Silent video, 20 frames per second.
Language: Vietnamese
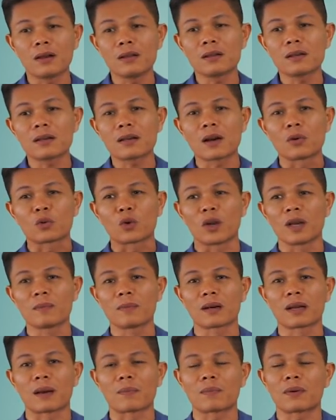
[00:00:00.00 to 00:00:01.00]
có những cái câu chuyện
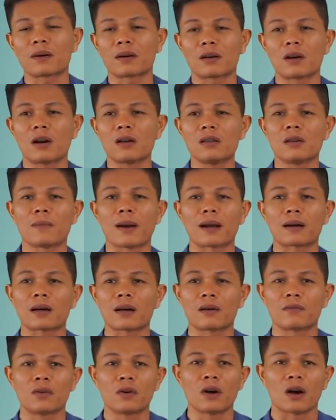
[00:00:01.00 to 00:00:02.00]
mình gặp có nhiều bạn rất
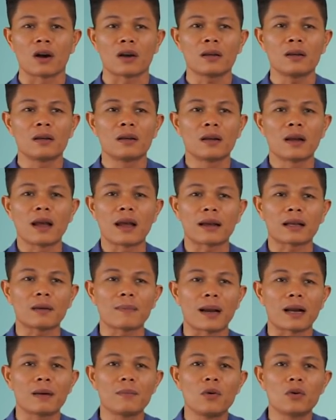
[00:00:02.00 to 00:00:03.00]
là vui, hỏi các
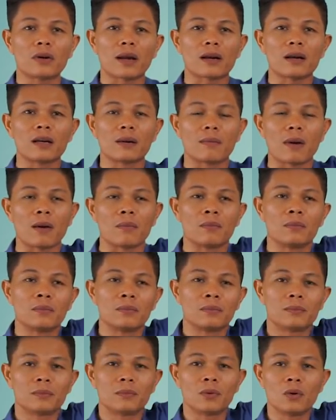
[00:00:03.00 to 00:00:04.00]
bạn có muốn ra khởi nghiệp không?
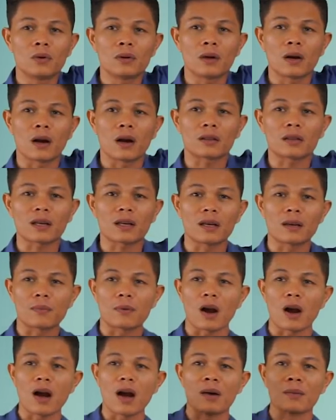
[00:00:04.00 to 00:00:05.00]
Muốn. Họ thấy khởi nghiệp
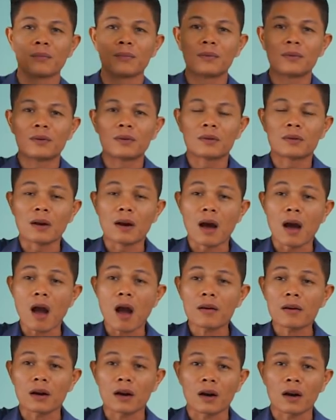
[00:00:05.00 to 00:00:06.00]
khó không?
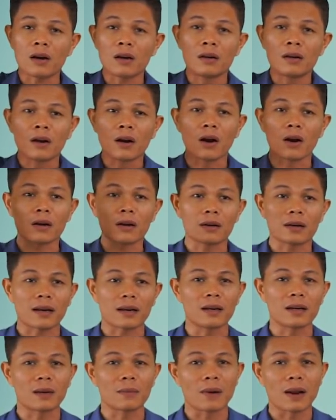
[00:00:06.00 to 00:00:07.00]
Nó khó. Họ có ra
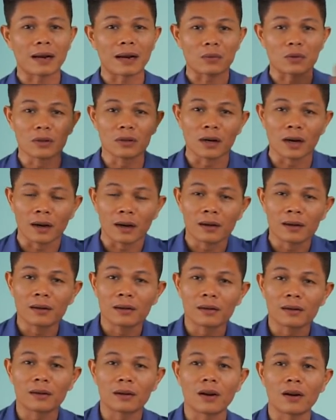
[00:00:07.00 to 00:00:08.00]
khởi nghiệp lần nào chưa?
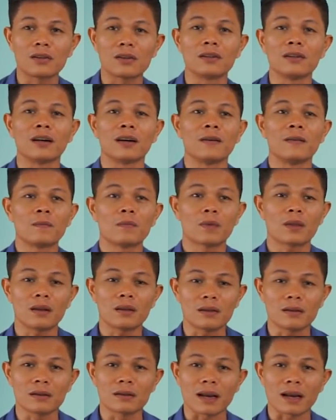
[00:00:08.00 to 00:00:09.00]
Nó chưa. Nó
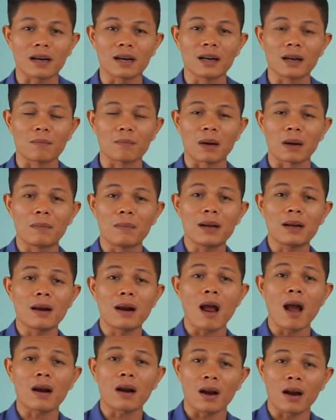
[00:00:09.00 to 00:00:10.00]
chưa ra khởi nghiệp mà biết
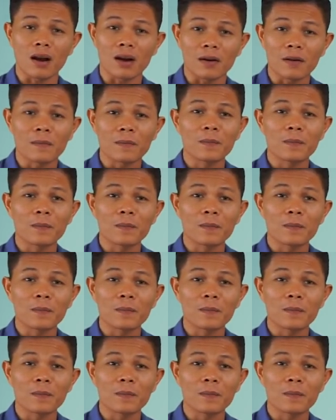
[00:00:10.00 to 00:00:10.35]
nó khó.